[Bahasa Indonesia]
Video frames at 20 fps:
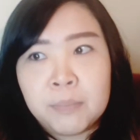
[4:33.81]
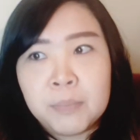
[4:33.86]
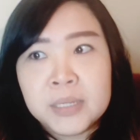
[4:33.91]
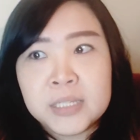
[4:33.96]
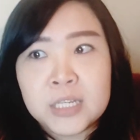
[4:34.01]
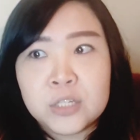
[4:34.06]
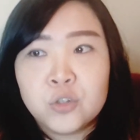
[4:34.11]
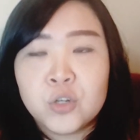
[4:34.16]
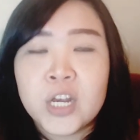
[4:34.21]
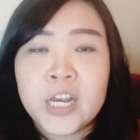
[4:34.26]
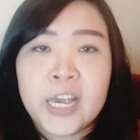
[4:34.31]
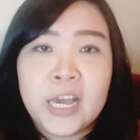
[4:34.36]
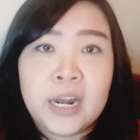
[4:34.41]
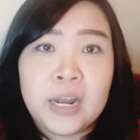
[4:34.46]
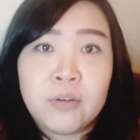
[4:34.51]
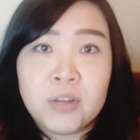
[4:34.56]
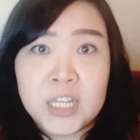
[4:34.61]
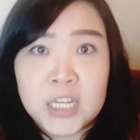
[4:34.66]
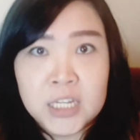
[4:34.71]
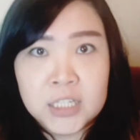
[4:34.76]
bisa juga kayak
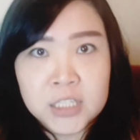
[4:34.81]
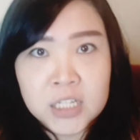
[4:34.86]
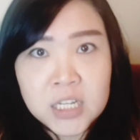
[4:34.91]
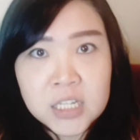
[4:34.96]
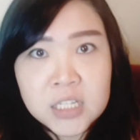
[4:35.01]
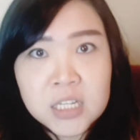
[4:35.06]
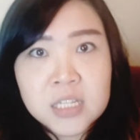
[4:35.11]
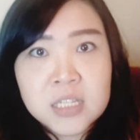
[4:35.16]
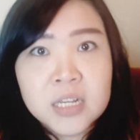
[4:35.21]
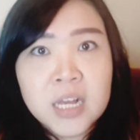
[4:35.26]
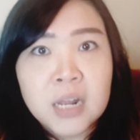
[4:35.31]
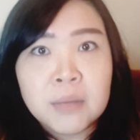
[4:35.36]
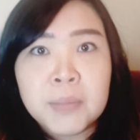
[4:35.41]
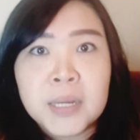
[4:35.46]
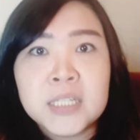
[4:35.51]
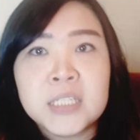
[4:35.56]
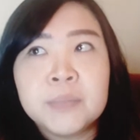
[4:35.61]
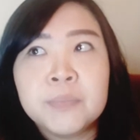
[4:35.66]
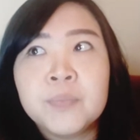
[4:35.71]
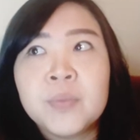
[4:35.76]
lewat Kijiji segala
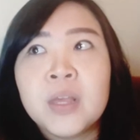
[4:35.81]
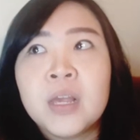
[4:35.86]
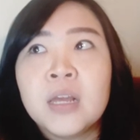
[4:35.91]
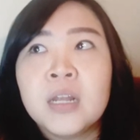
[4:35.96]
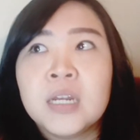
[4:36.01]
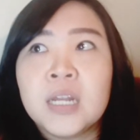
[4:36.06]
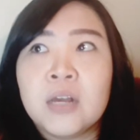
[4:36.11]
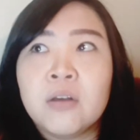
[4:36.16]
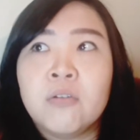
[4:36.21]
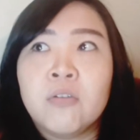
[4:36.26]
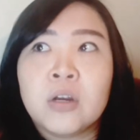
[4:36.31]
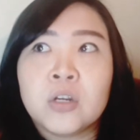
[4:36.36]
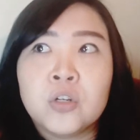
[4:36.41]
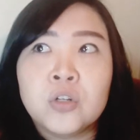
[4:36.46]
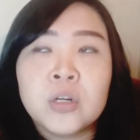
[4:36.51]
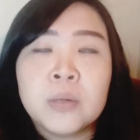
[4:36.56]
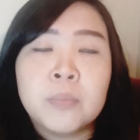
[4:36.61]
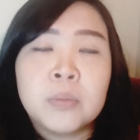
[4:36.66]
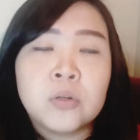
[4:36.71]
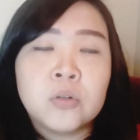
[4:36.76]
macam nah waktu
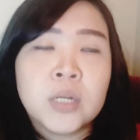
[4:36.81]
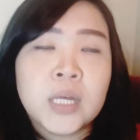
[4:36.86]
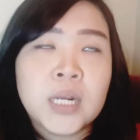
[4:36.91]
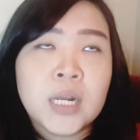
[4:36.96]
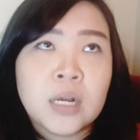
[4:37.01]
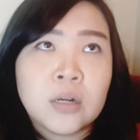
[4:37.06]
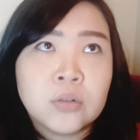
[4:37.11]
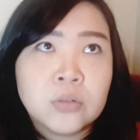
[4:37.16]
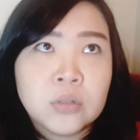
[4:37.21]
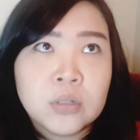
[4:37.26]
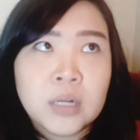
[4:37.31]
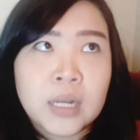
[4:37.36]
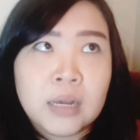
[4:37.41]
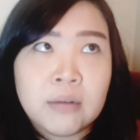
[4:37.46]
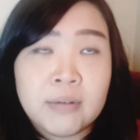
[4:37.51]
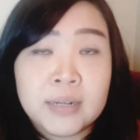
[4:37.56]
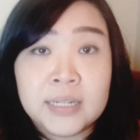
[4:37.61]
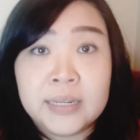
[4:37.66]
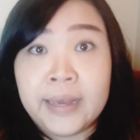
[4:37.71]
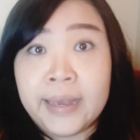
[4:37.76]
itu kebetulan aku
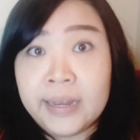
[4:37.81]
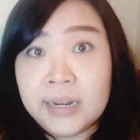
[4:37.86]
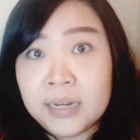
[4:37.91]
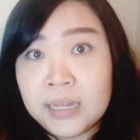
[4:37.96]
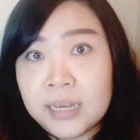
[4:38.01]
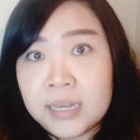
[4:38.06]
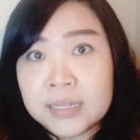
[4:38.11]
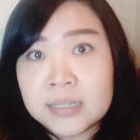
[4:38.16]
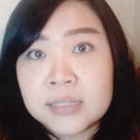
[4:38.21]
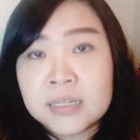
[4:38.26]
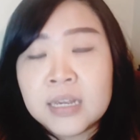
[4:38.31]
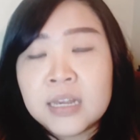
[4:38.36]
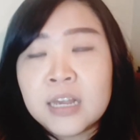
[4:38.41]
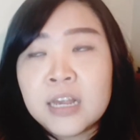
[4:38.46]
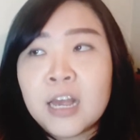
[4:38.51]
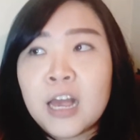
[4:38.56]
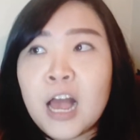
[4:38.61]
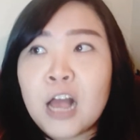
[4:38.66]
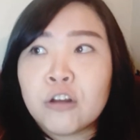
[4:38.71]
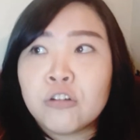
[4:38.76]
lewat Craigslist
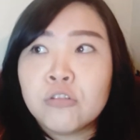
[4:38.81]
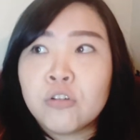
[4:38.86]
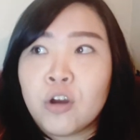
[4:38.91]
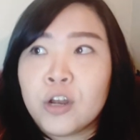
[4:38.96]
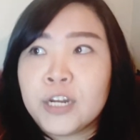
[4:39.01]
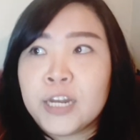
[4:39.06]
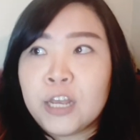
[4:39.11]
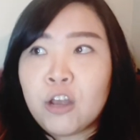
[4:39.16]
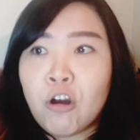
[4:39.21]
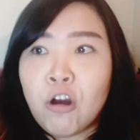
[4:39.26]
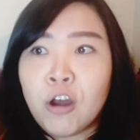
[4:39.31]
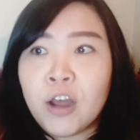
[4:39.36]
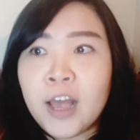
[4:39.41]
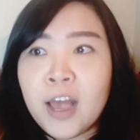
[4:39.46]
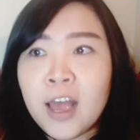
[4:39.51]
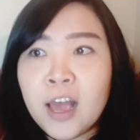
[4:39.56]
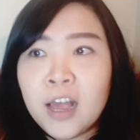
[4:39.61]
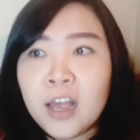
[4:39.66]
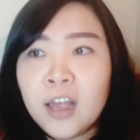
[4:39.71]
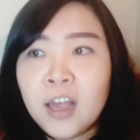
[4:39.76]
aku kontak
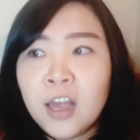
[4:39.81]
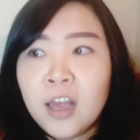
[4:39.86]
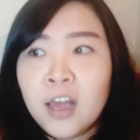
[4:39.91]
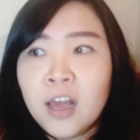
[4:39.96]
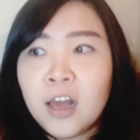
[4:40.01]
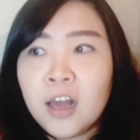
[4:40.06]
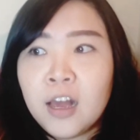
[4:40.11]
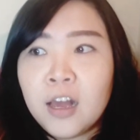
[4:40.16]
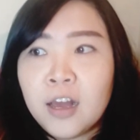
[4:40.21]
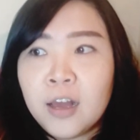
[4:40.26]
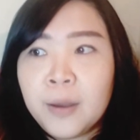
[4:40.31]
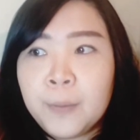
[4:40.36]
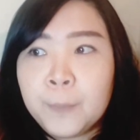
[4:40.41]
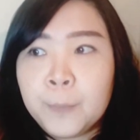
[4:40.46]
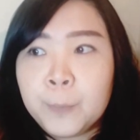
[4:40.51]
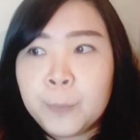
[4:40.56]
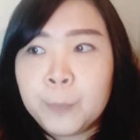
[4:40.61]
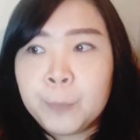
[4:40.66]
orang um,